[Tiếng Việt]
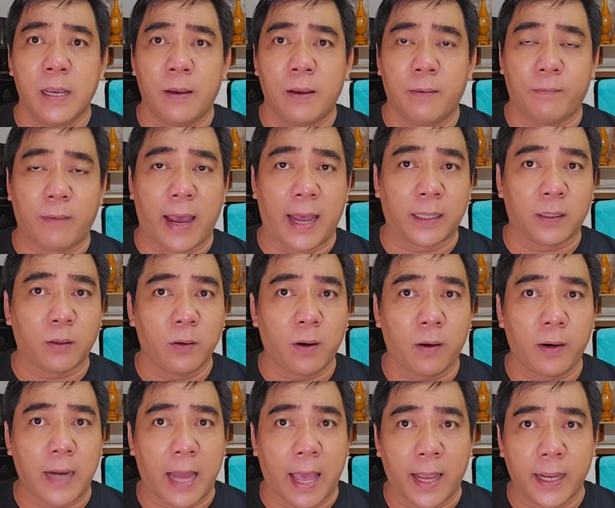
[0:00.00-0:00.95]
và tôi
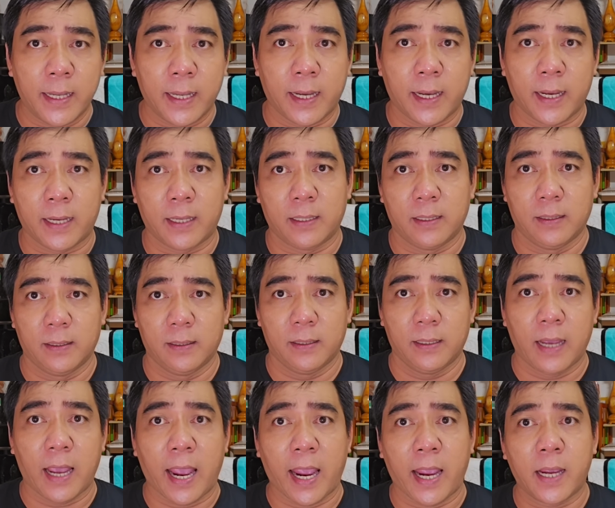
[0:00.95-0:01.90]
nói lại nha
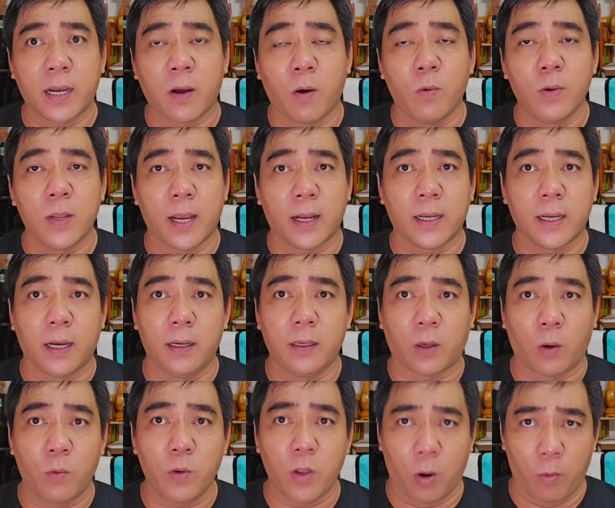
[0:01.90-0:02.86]
hai khu dân cư
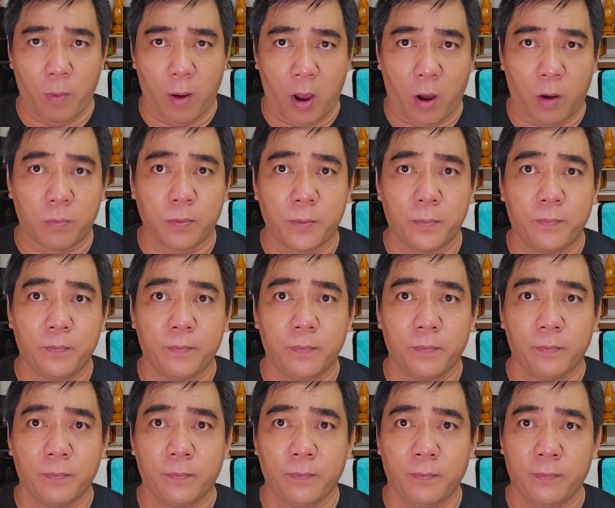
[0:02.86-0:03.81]
thủ dầu bột
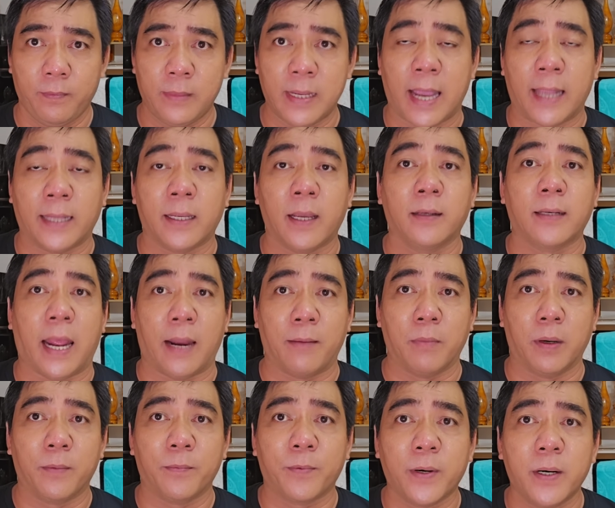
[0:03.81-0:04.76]
và chân
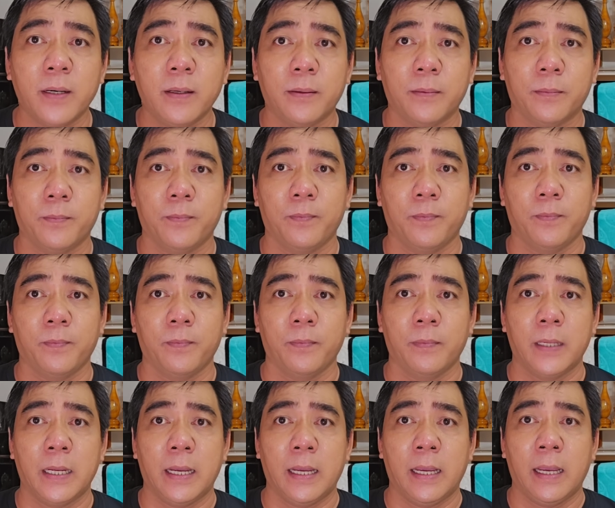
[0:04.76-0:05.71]
thành bình phước
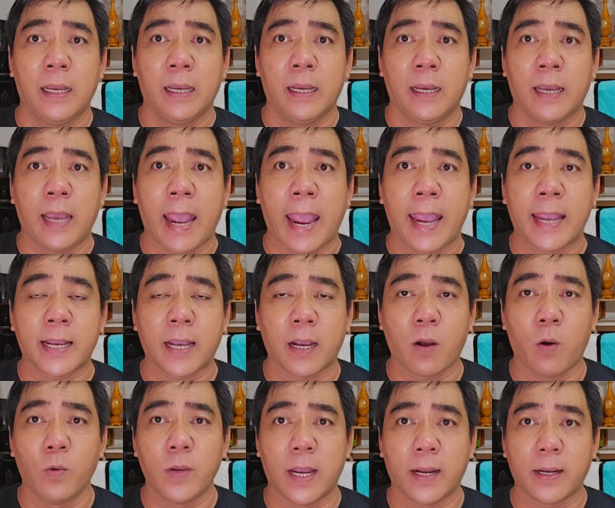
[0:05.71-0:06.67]
hai cái
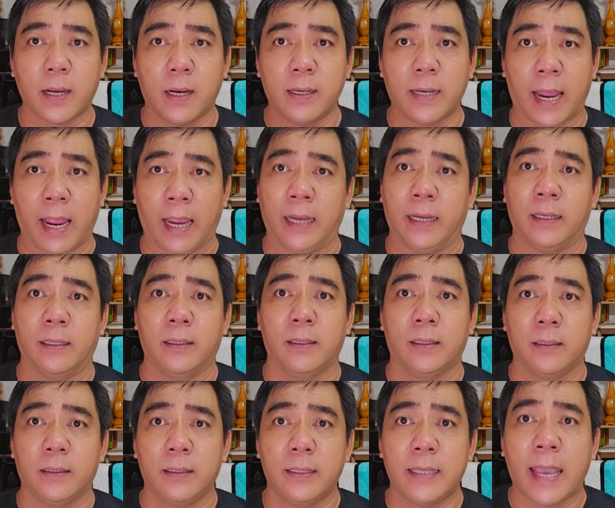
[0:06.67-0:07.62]
khu dân cư này
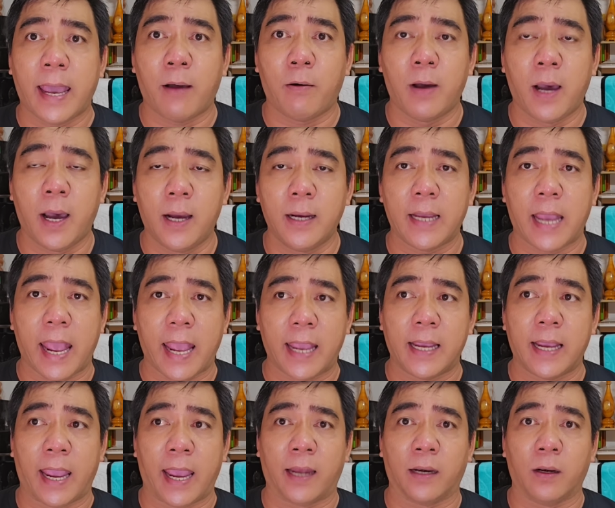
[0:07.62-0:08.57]
giao hơn
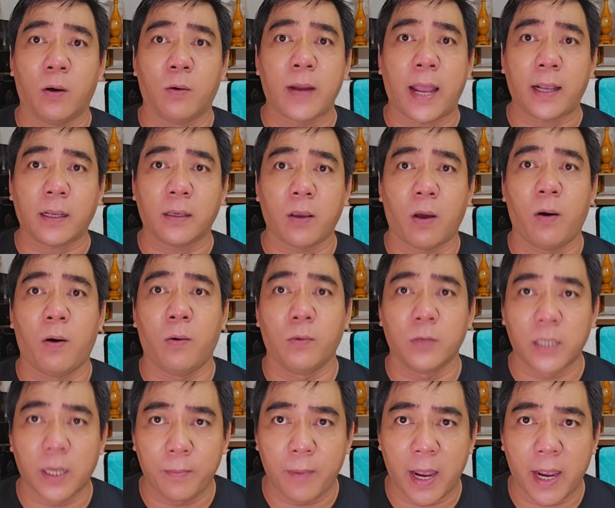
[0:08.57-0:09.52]
2.000 lô đất cho
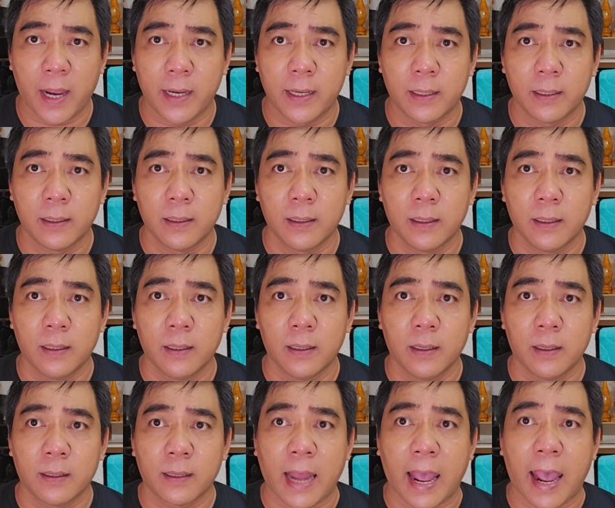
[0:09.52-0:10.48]
OCB
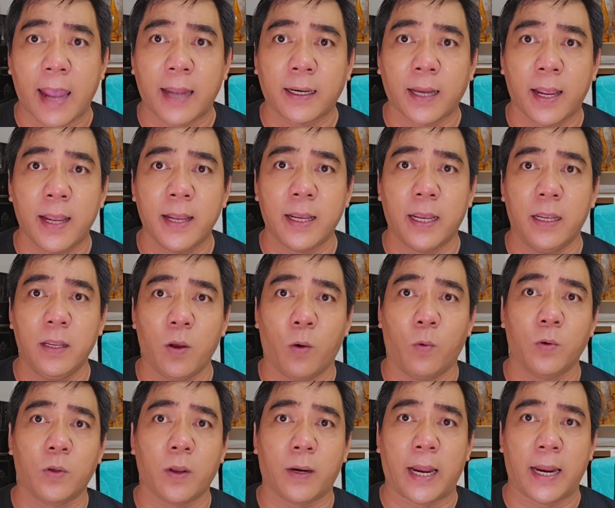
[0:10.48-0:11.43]
thay thế nghĩa vụ
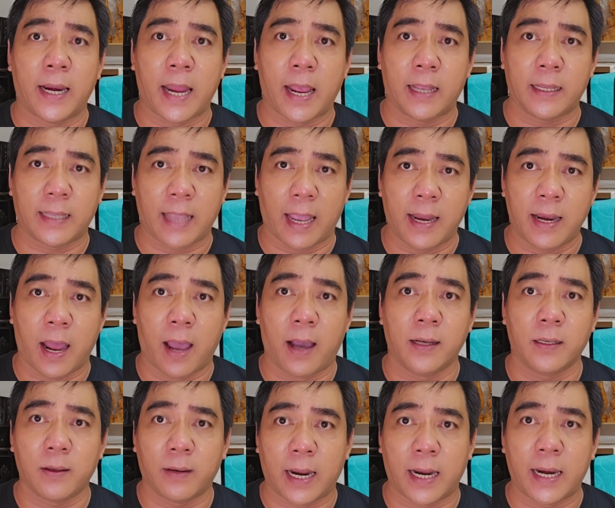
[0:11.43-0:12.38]
cho Đại Nam trả
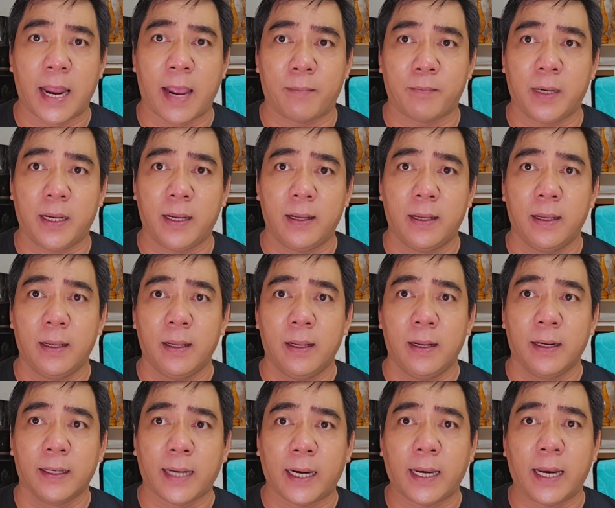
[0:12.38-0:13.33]
nợ cho Đại Nam đó
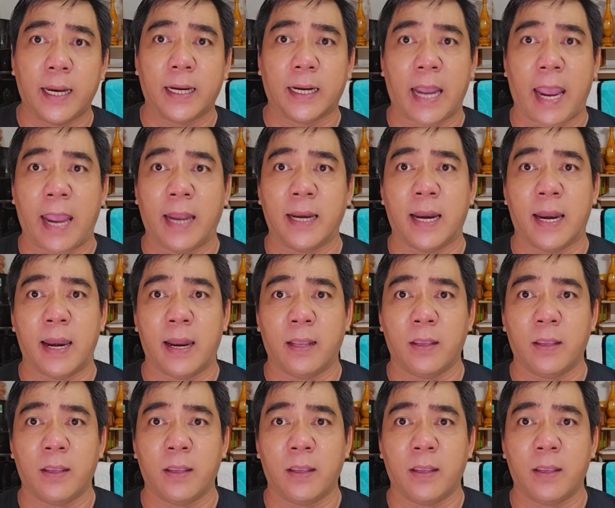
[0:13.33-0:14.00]
cái thiệt hại này là